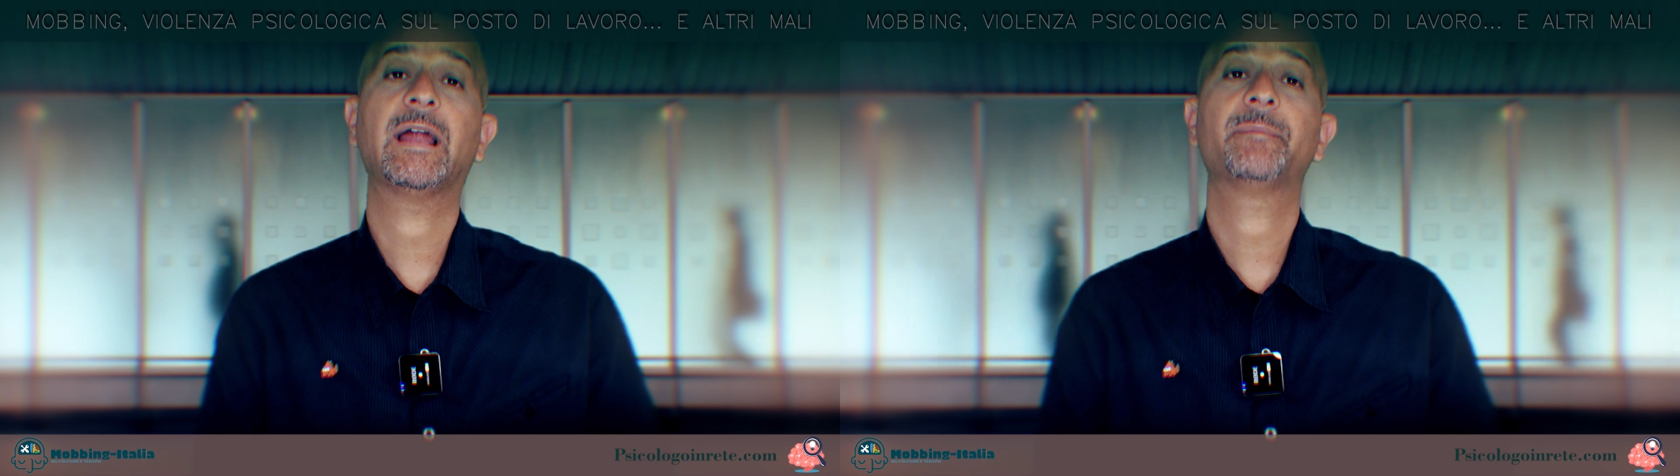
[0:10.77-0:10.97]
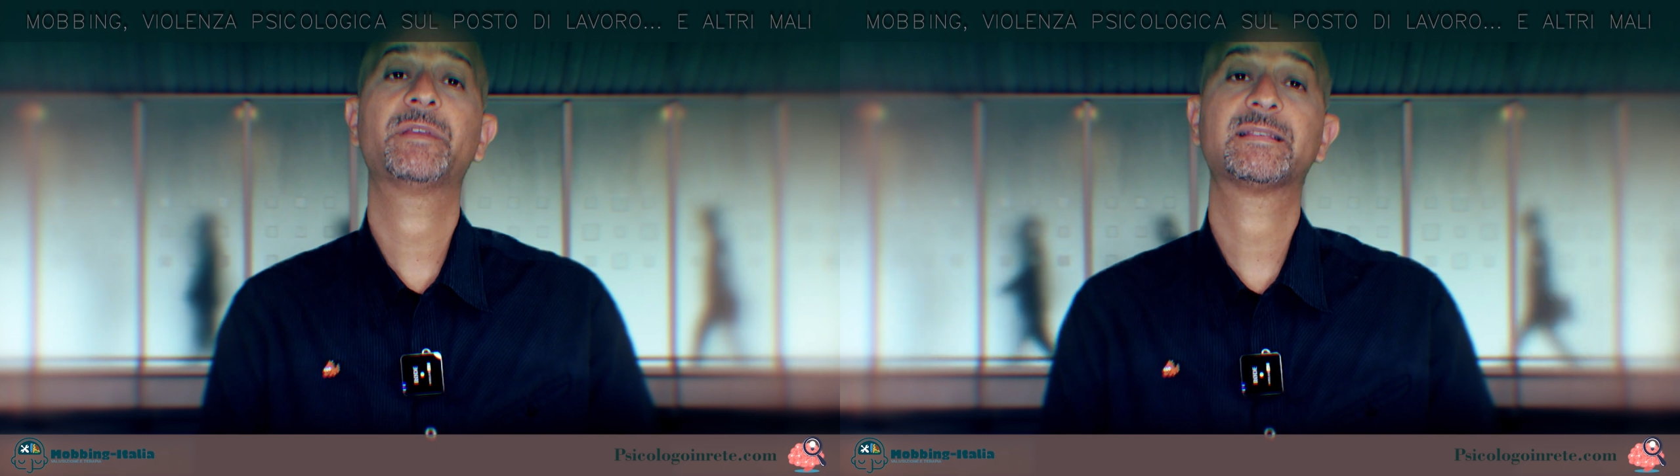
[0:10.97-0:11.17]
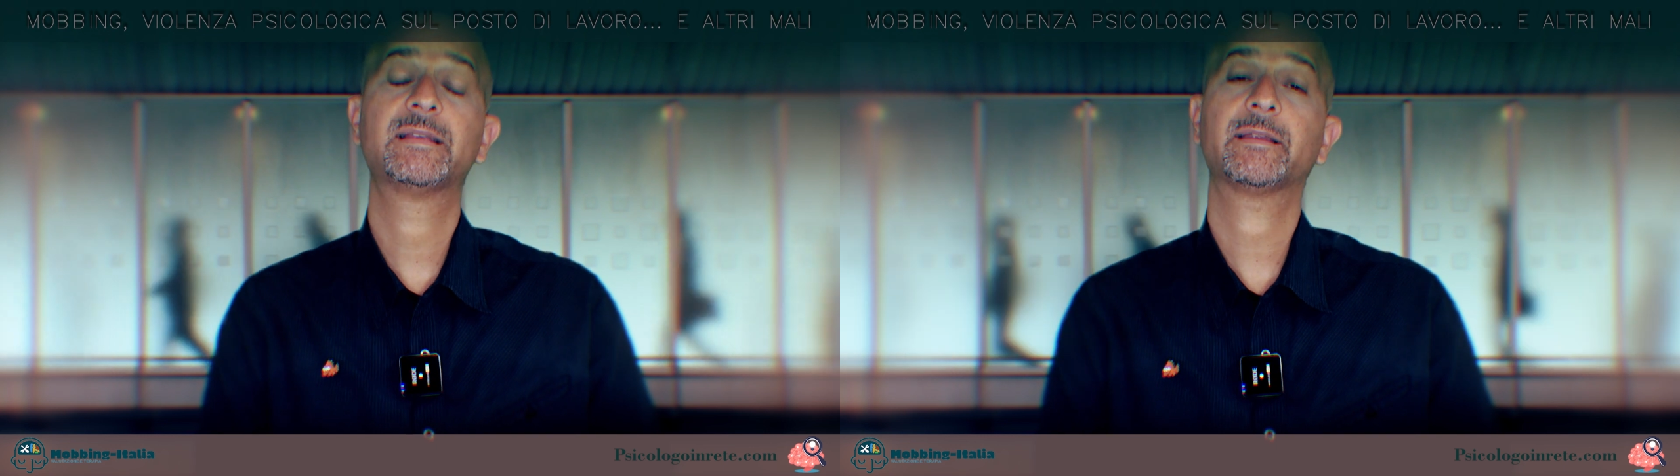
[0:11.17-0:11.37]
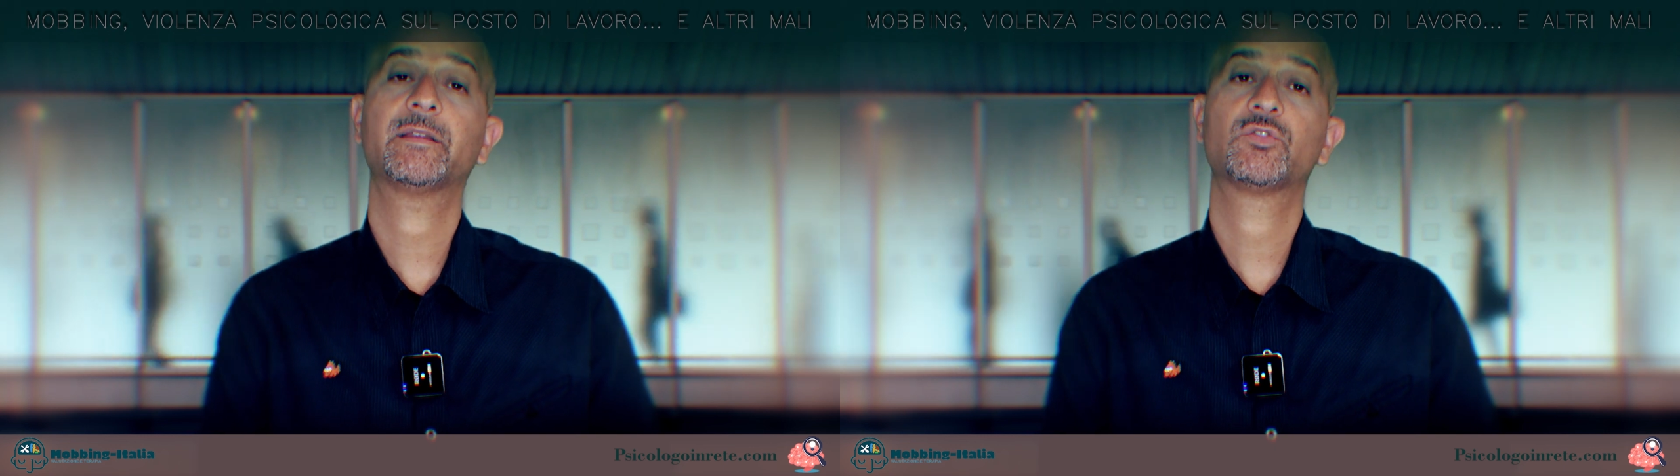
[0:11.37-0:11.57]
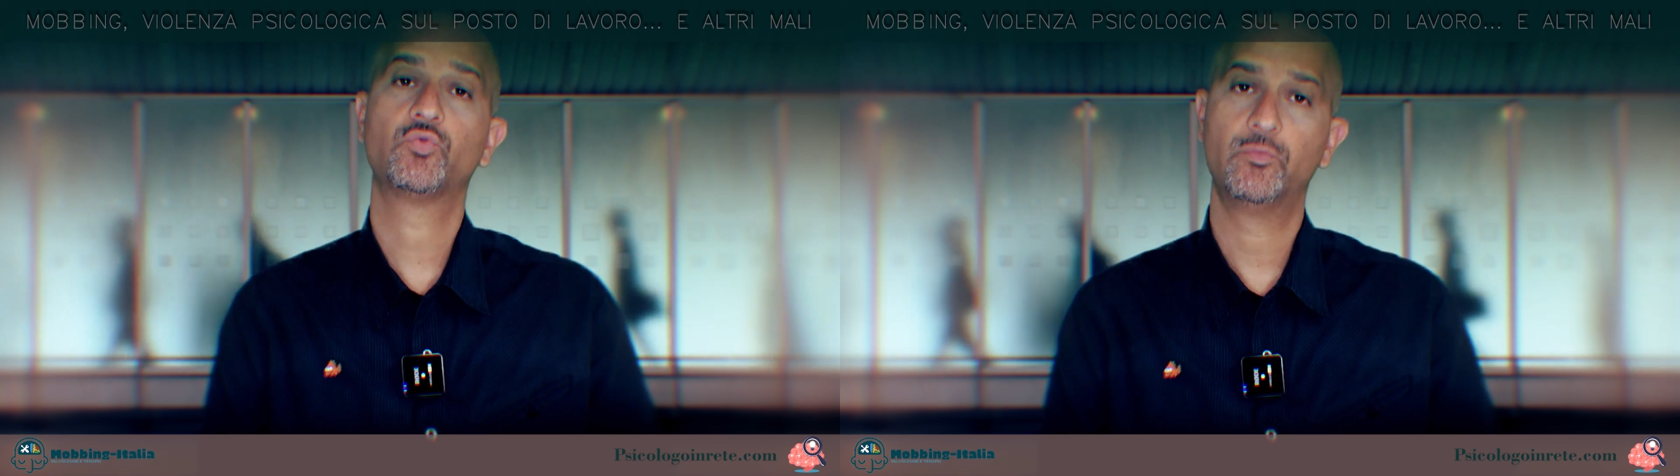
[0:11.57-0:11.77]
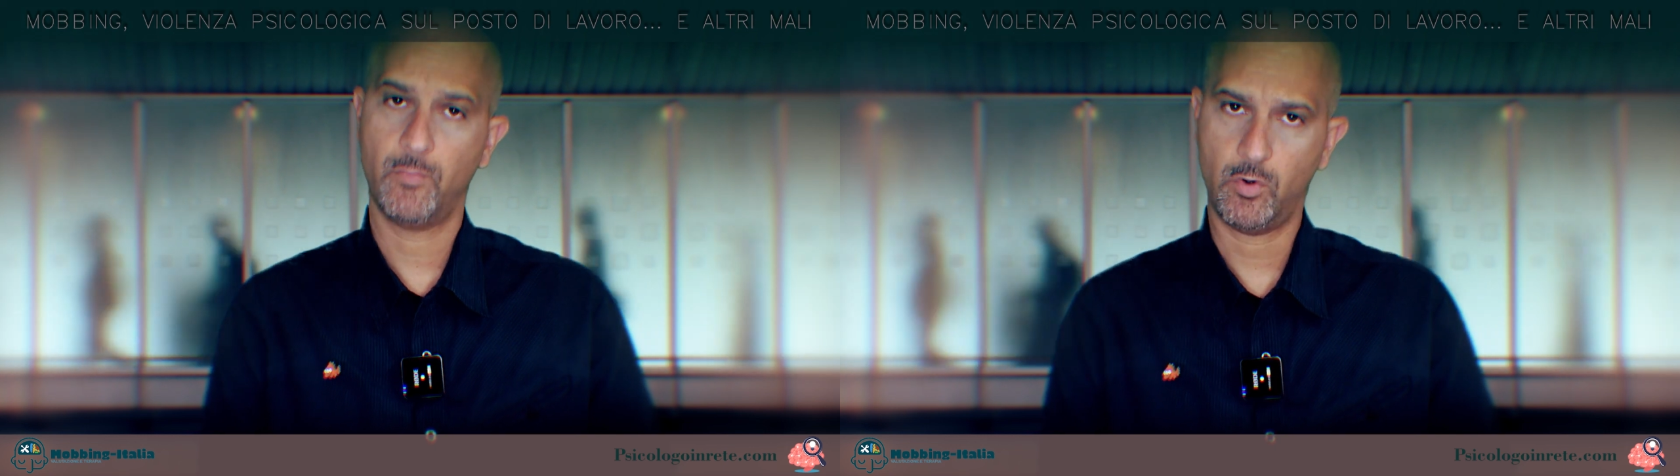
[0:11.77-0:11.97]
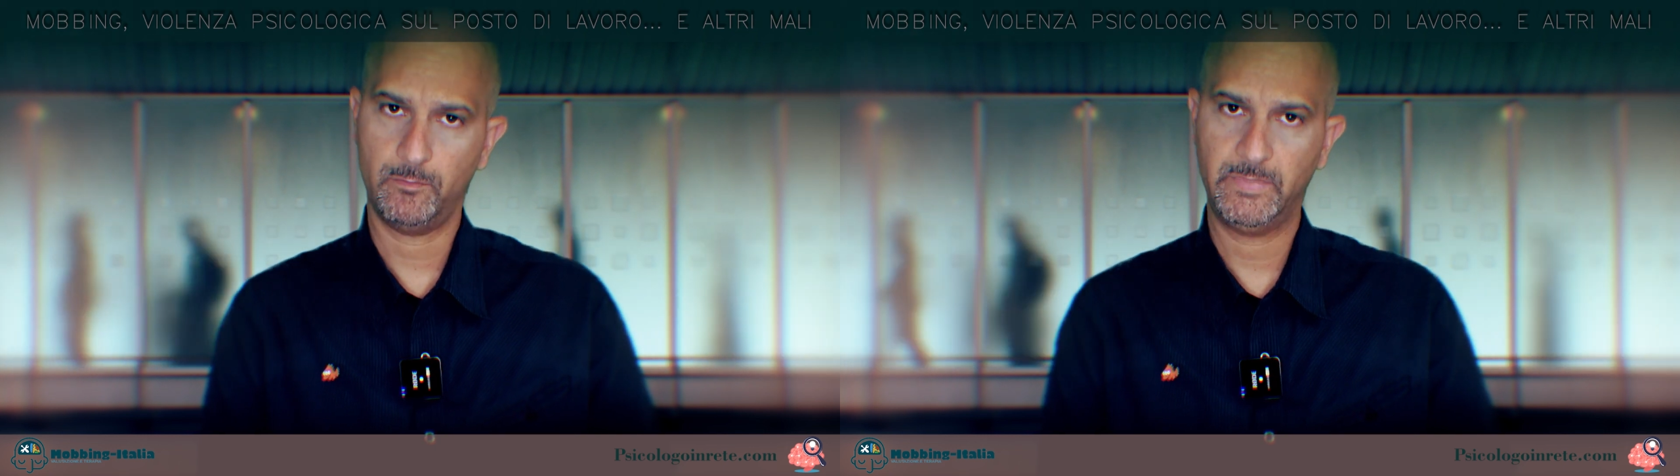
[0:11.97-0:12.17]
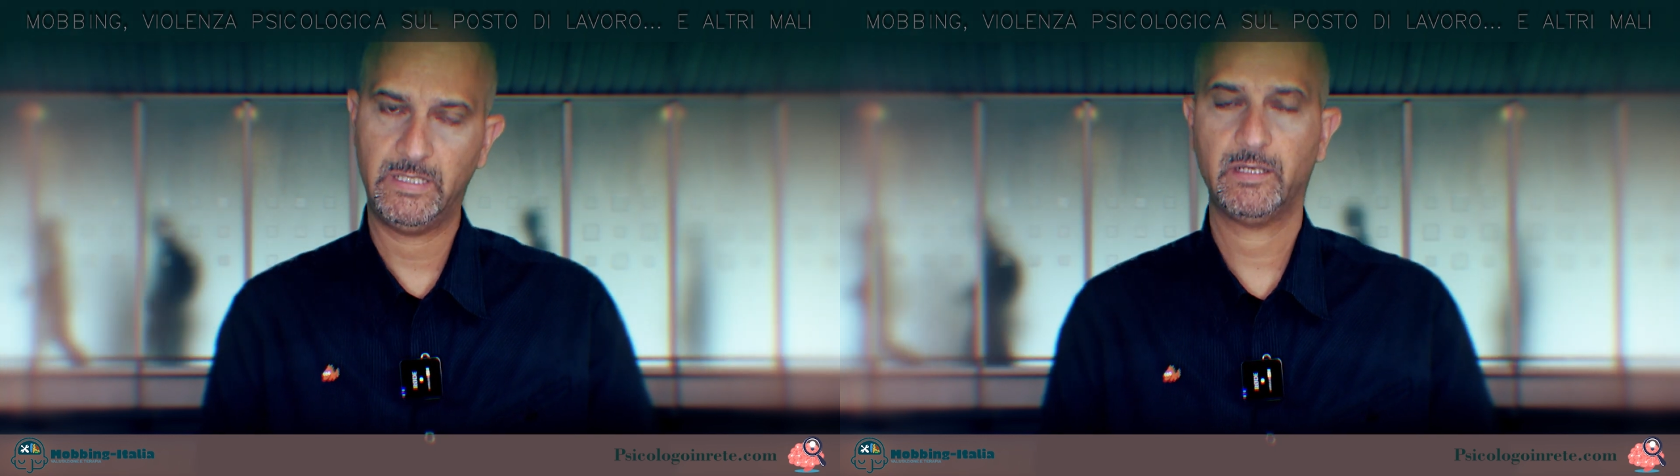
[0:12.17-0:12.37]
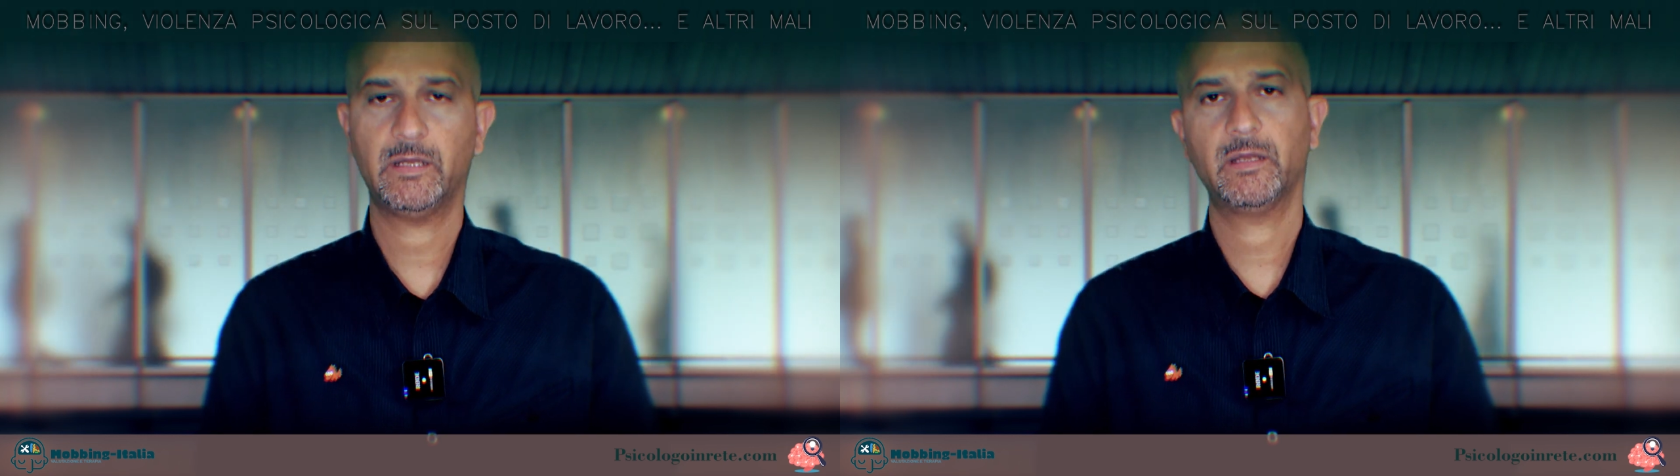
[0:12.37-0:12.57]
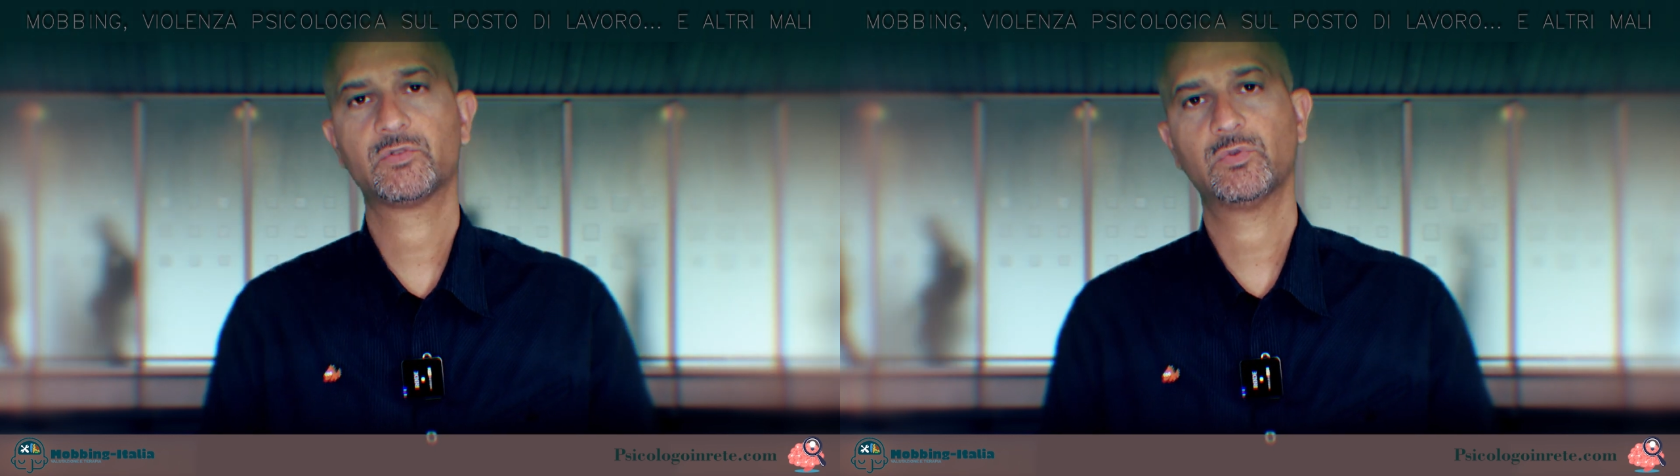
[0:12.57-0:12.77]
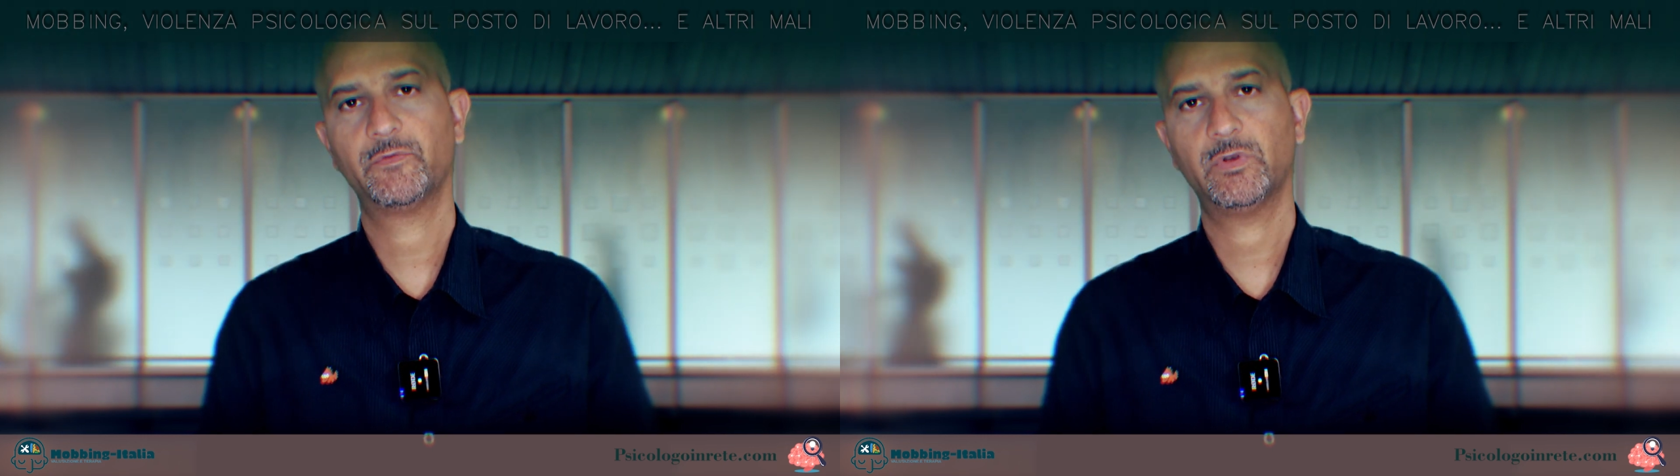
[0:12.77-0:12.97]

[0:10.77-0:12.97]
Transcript: alla mia serie sul mobbing e sulla